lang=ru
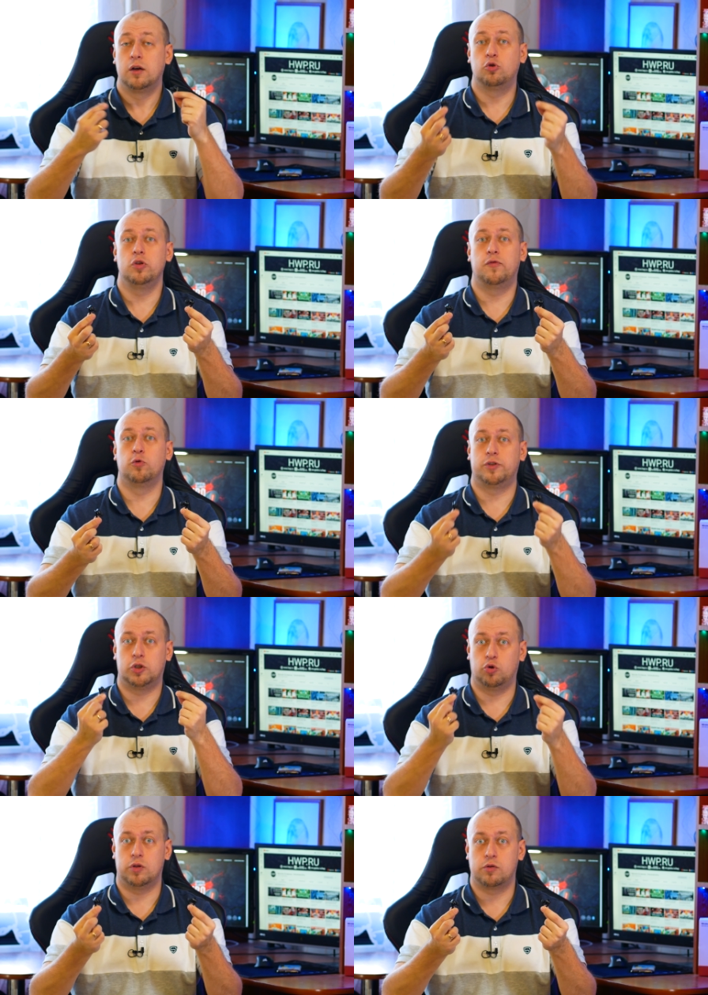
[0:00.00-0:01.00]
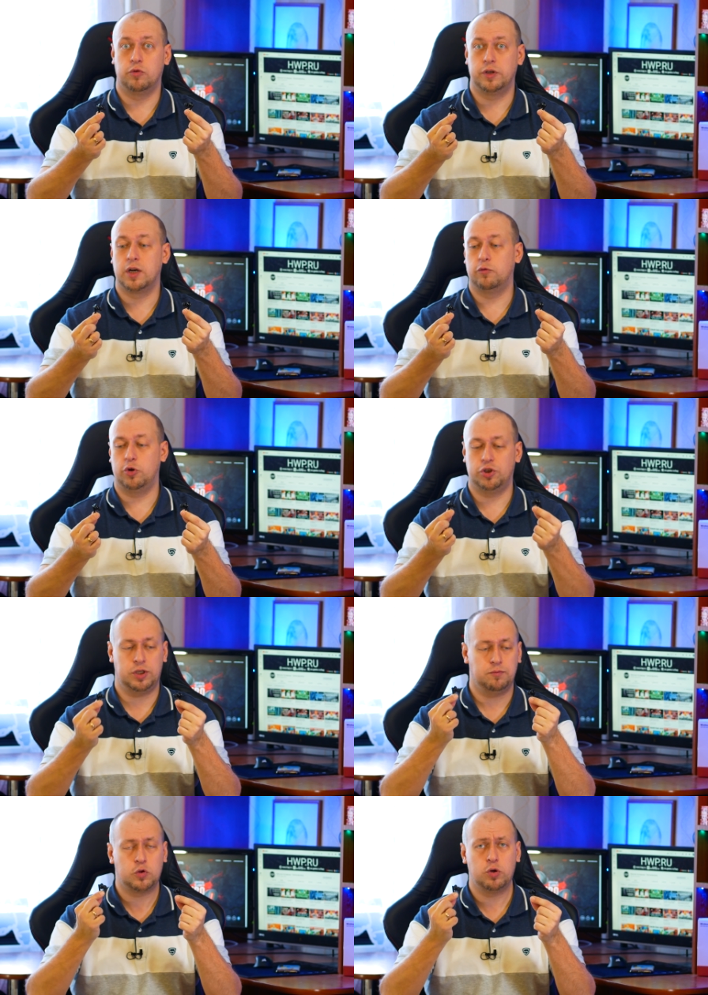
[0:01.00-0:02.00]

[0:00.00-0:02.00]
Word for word: Кто не в курсе, что такое игровой режим,